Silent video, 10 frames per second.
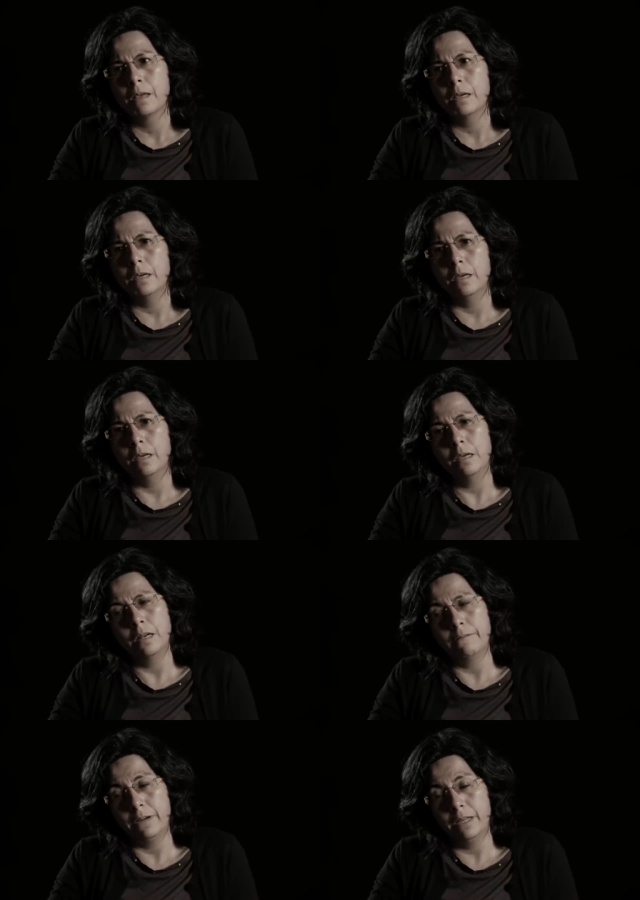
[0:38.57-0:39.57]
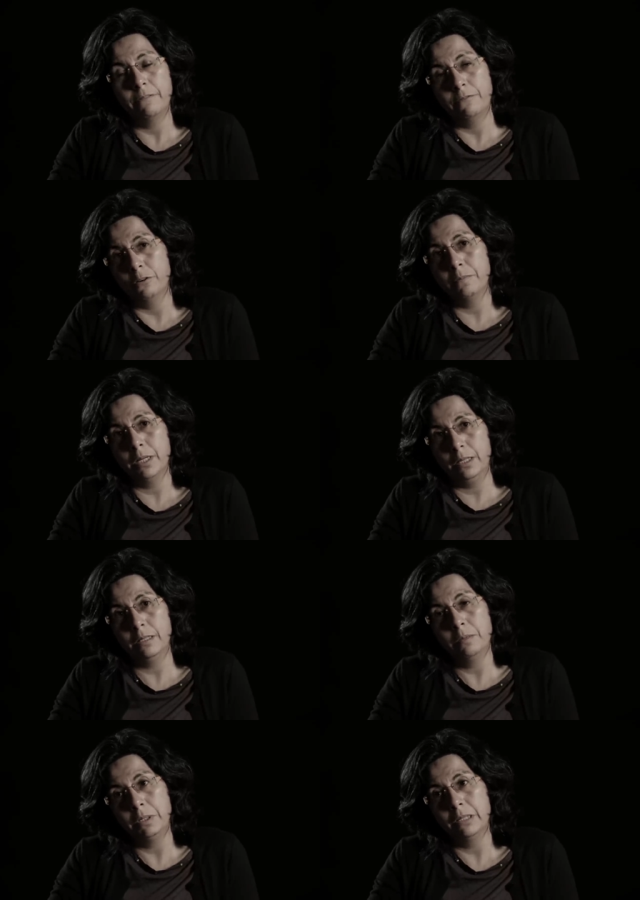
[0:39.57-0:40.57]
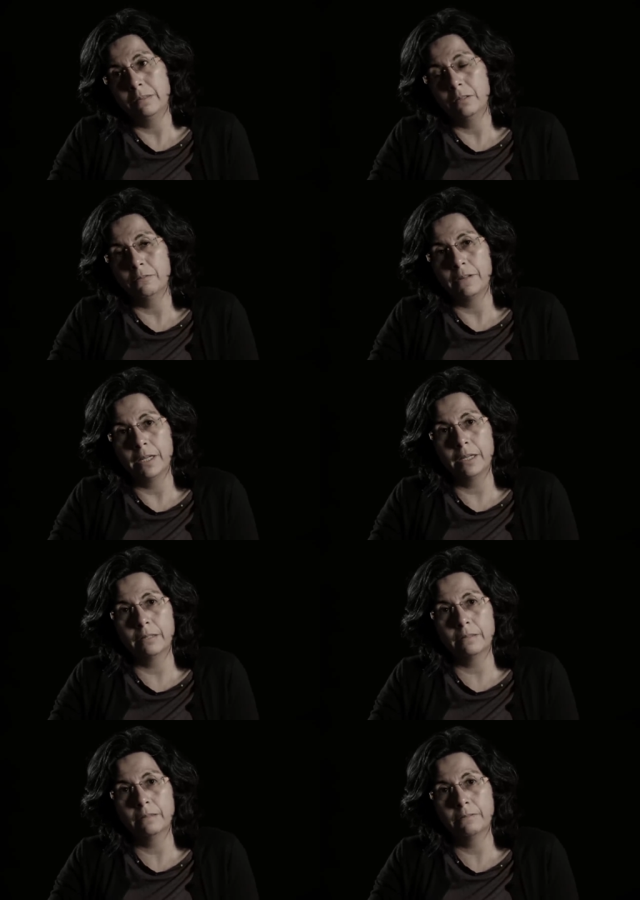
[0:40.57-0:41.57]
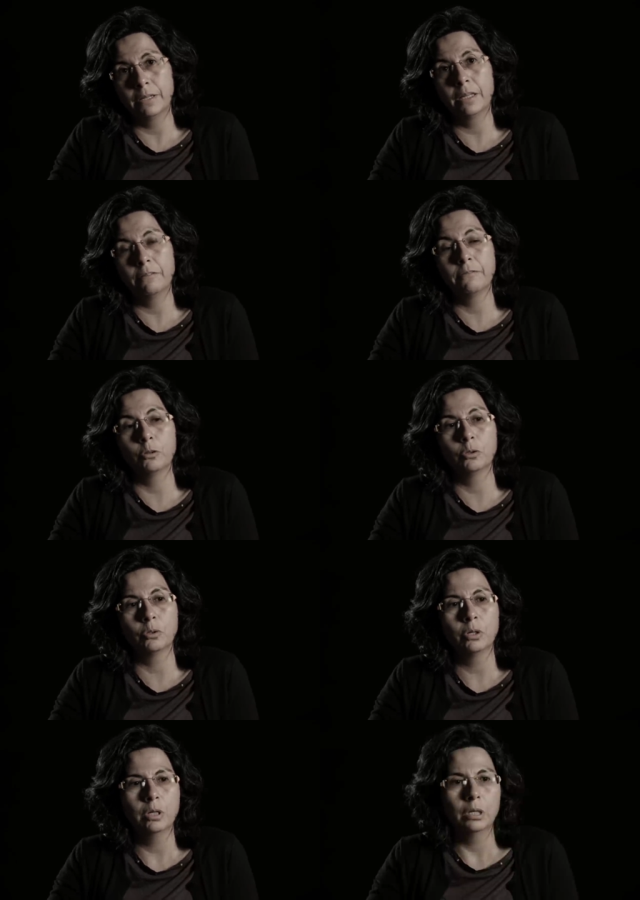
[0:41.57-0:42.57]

y, las fallas de forma terminan siendo fallas, fallas de fondo.